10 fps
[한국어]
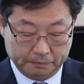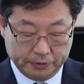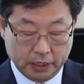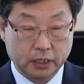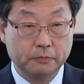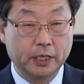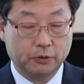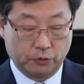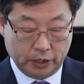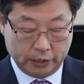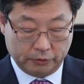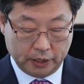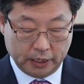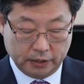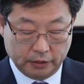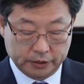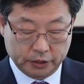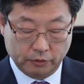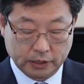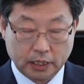부장님의 고려대학교에 대한
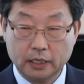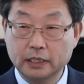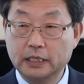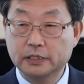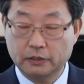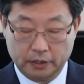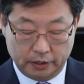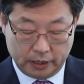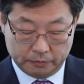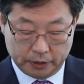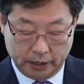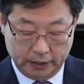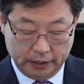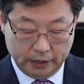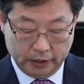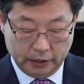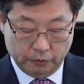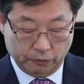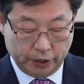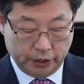열정과 사랑이 있었기 때문에
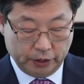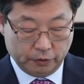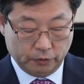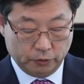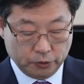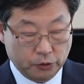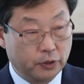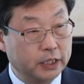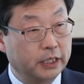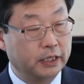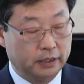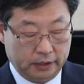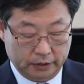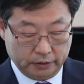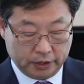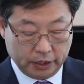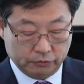우리 도서관이 이렇게